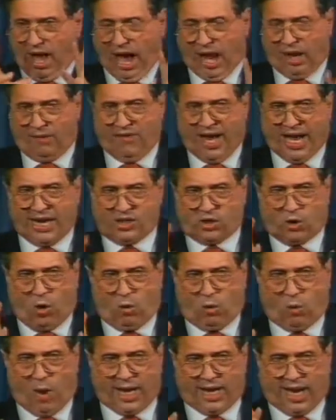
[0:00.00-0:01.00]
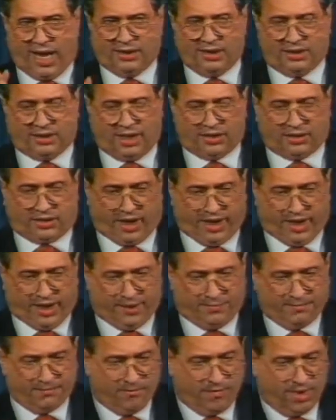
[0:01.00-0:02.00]
al verso
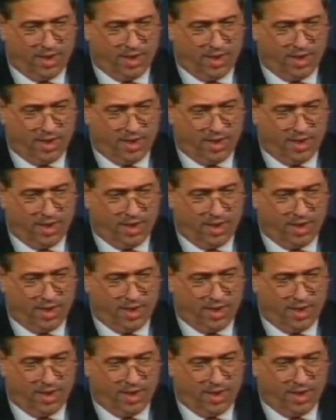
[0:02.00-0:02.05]
43.